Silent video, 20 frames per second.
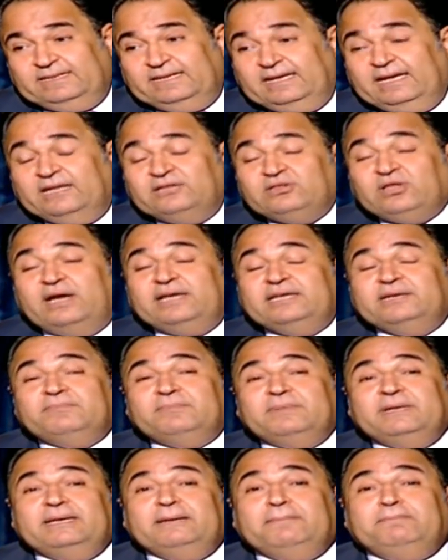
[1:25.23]
طيب
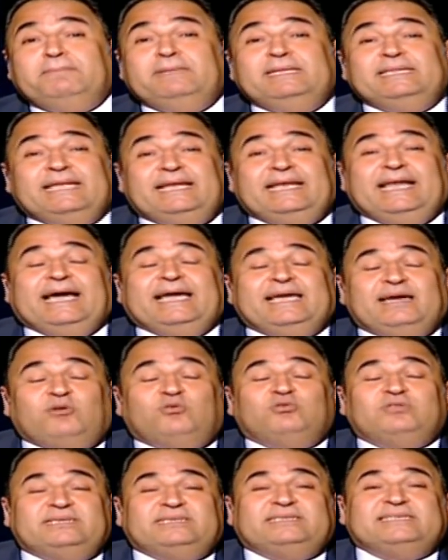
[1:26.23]
مين اللي
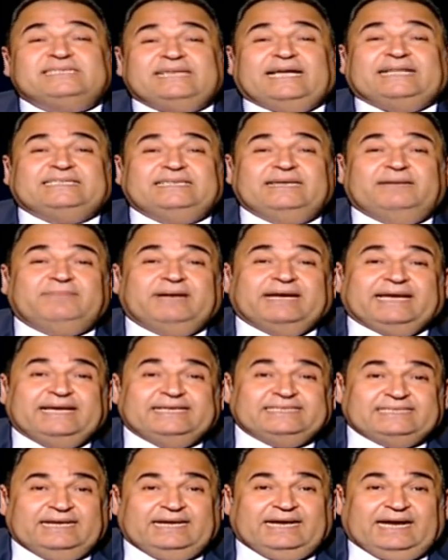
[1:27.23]
هياخد التسعة ايام
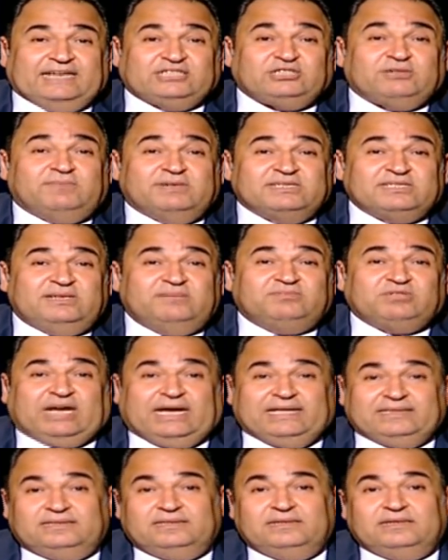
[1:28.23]
اجازه عشان ما اظلمش
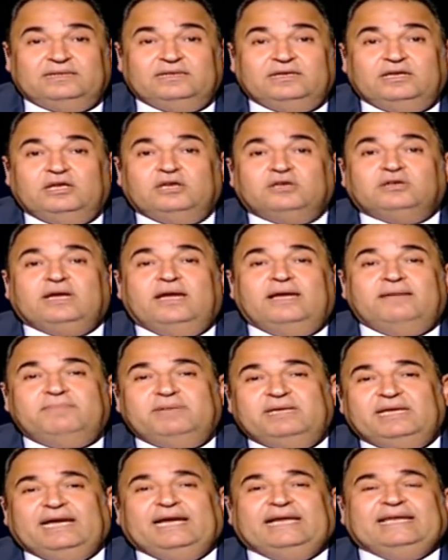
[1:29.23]
حد
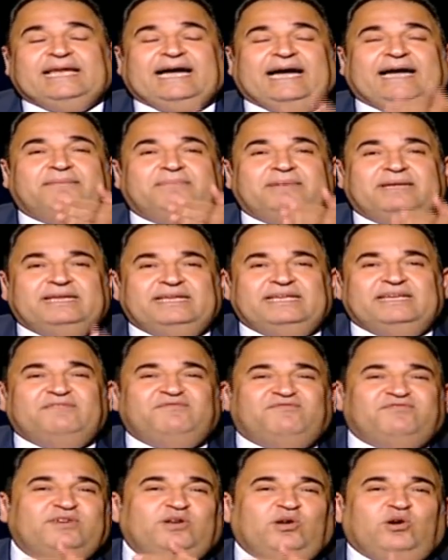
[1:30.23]
جميع العاملين
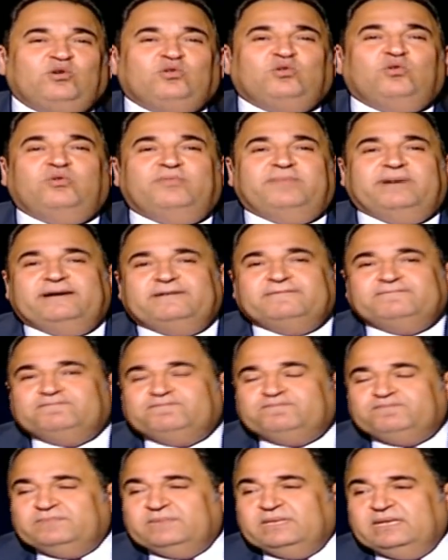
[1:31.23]
في الحكومه
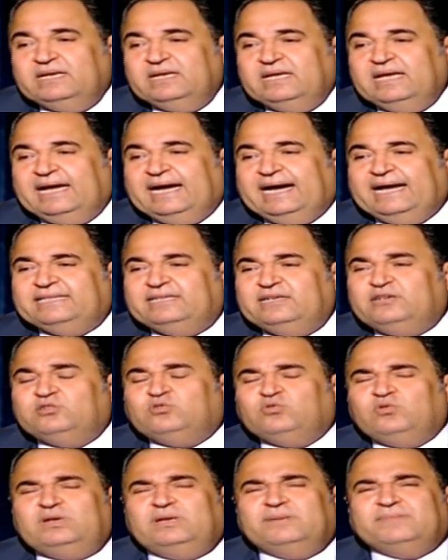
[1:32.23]
هتيجي
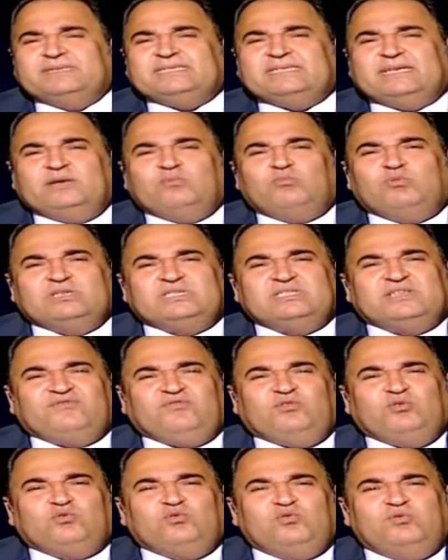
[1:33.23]
تقول لي بس انا موظف
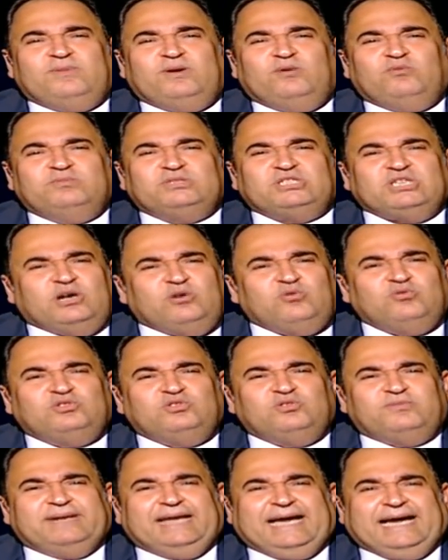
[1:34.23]
حكومه ومش هاخد
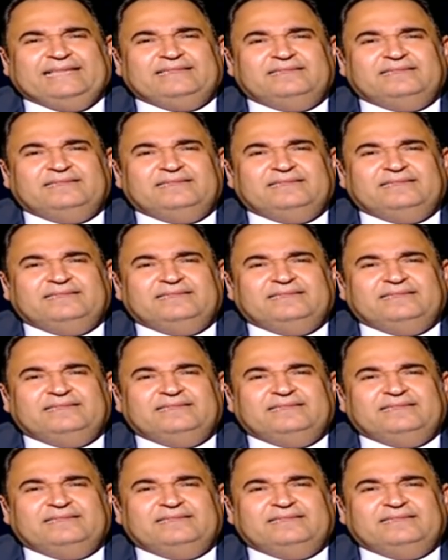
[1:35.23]
يوم الاحد